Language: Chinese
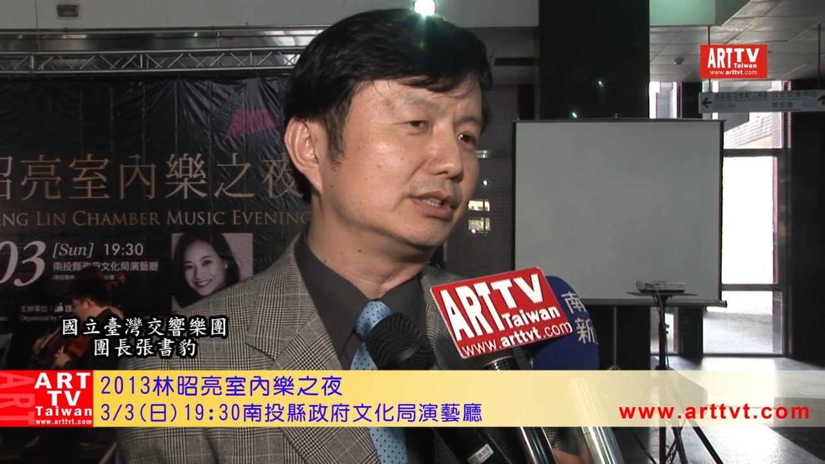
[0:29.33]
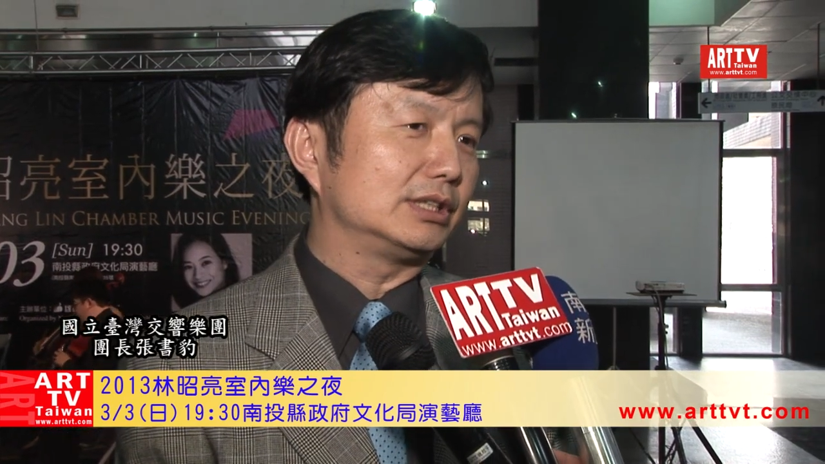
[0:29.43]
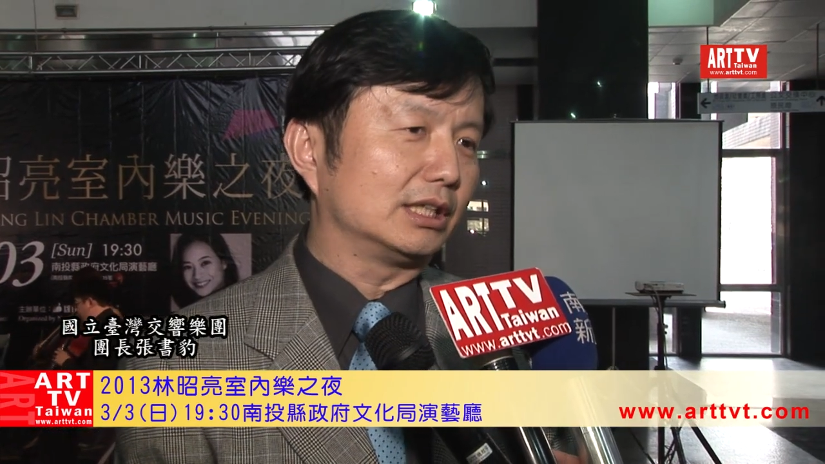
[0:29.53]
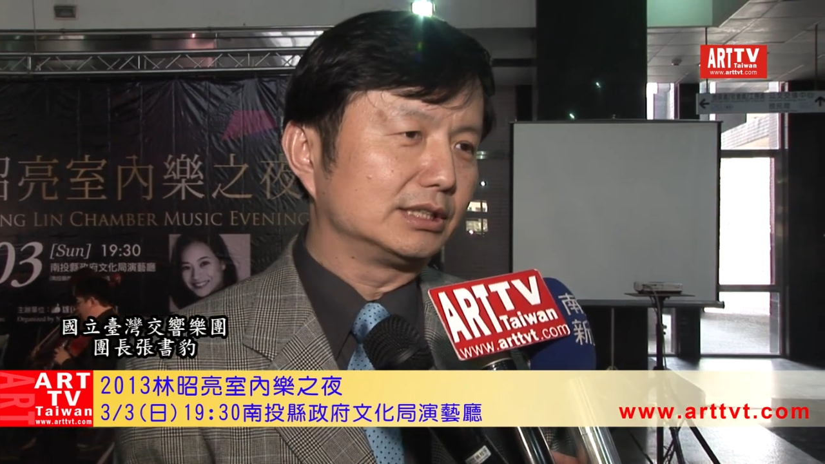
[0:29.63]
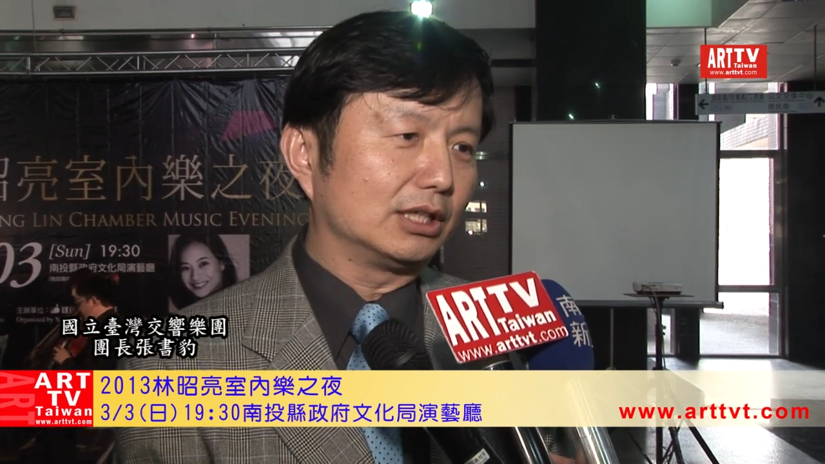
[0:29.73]

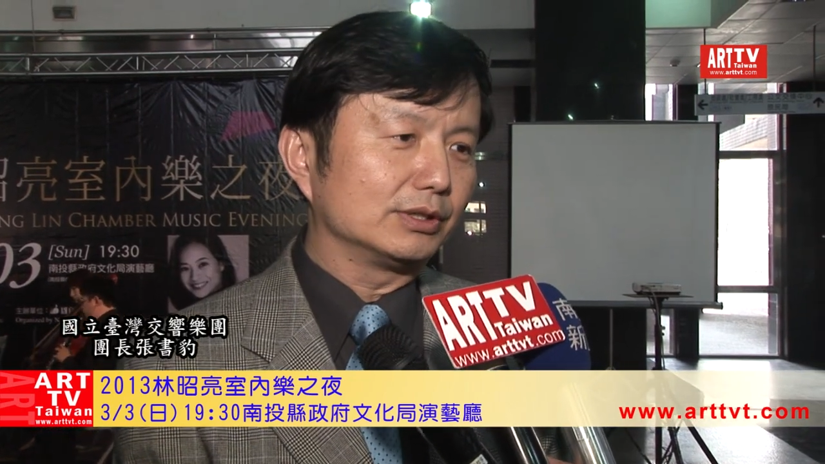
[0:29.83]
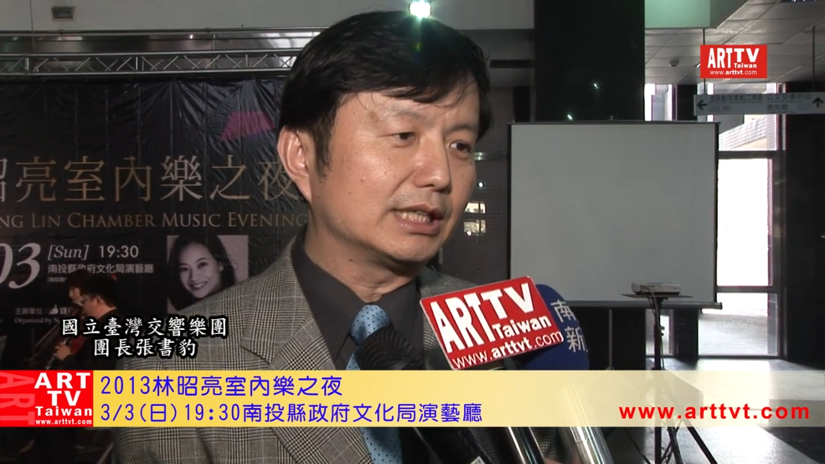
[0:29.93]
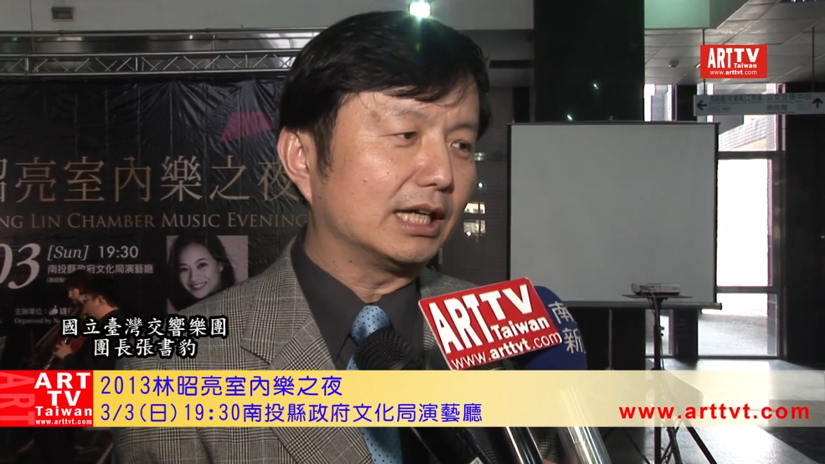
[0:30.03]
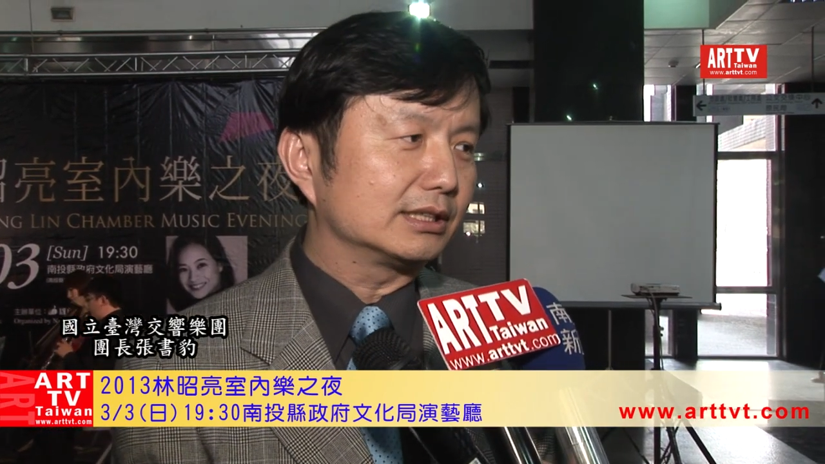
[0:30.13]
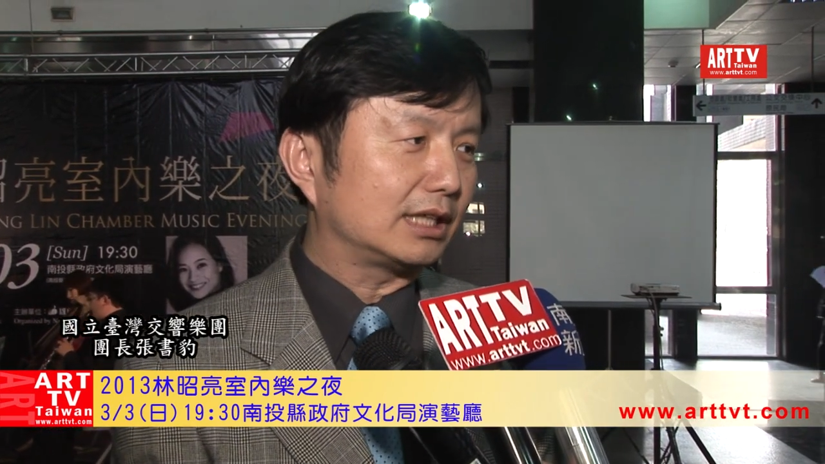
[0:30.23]
相较于
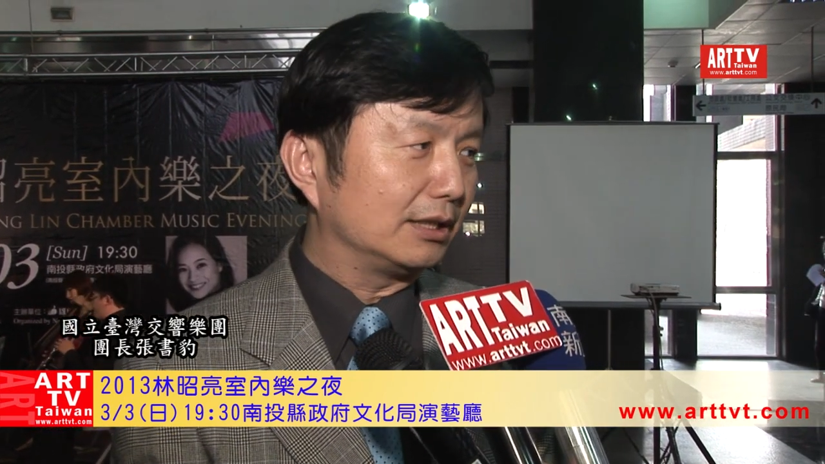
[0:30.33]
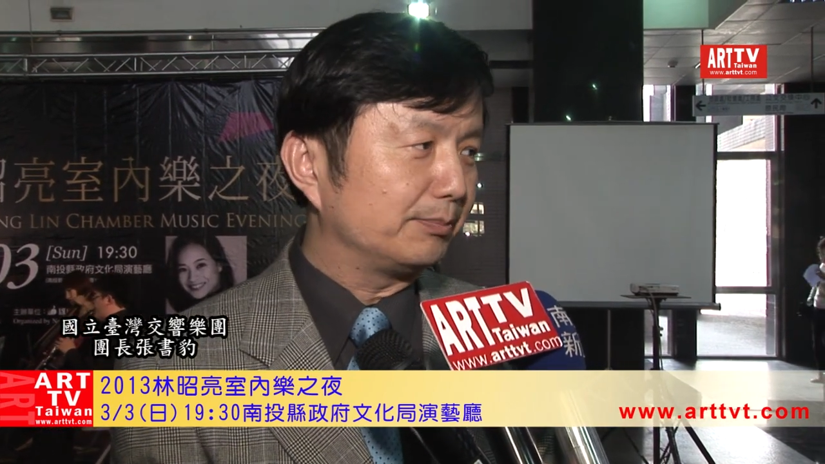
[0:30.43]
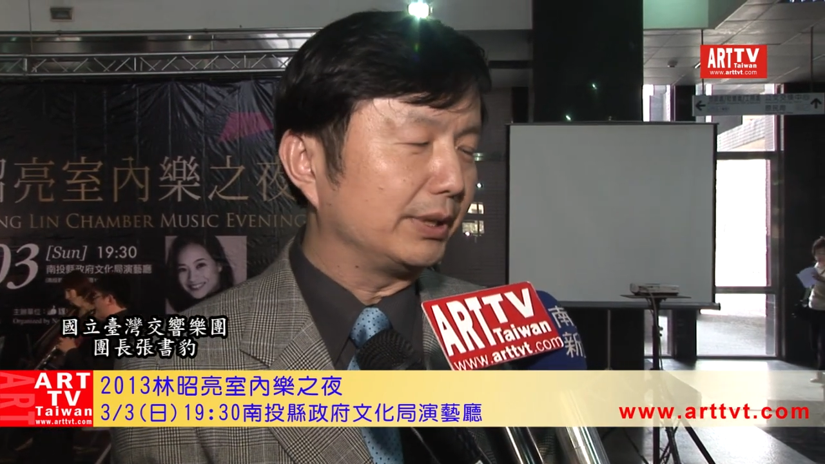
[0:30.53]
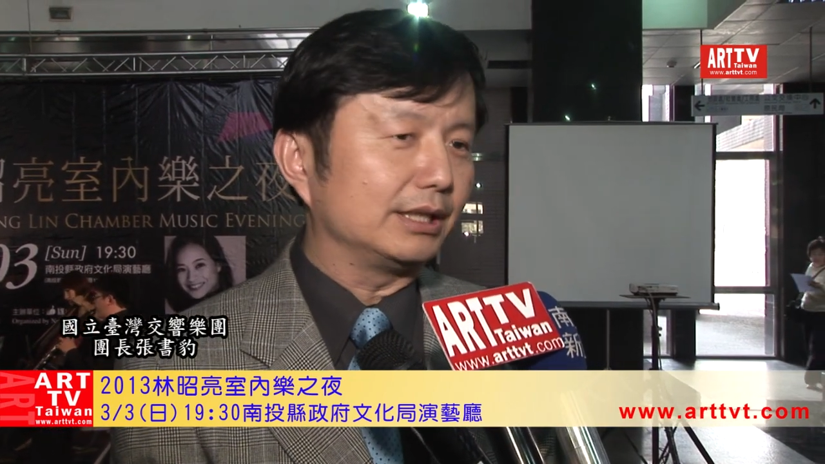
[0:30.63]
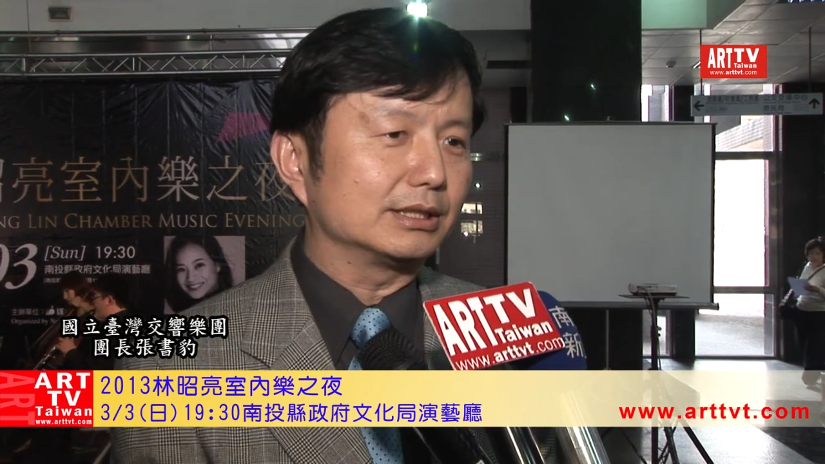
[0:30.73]
大台
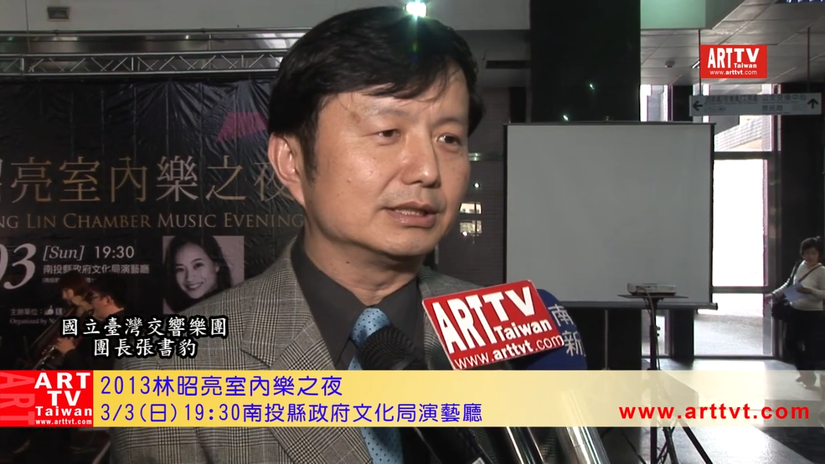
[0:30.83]
北